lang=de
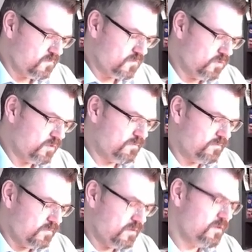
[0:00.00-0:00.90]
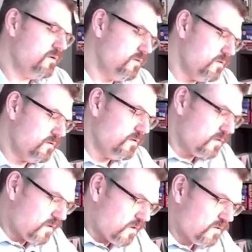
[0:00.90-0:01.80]
Oder
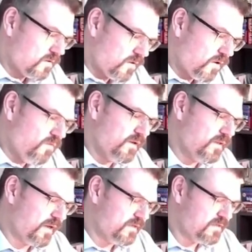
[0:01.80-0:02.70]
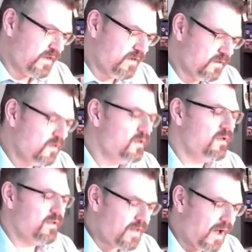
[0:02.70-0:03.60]
können wir die Drehzahl ändern?
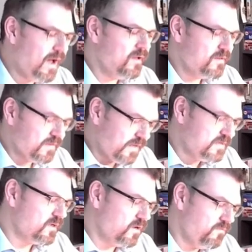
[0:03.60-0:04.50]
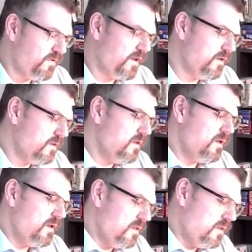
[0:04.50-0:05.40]
Ja, Drehzahl können wir ändern,
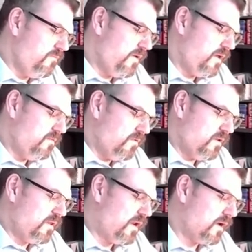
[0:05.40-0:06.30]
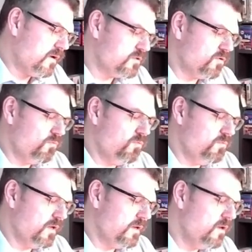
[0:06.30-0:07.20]
indem wir entweder den Ankerstrom
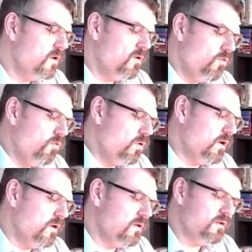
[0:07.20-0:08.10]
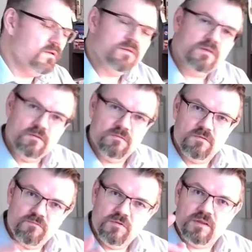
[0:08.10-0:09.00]
umdrehen oder dann
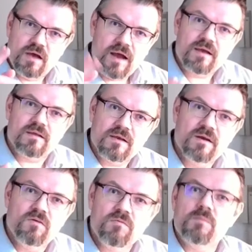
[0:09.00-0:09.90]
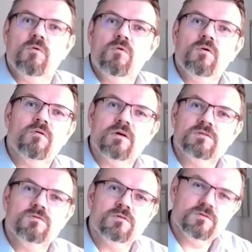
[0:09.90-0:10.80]
wird der Anker drinnen umgepolt, Nord,
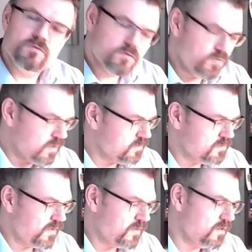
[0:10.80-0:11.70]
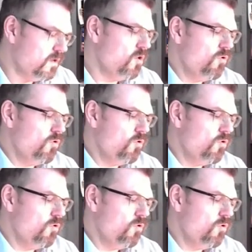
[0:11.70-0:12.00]
Süd, Süd, Nord und so weiter.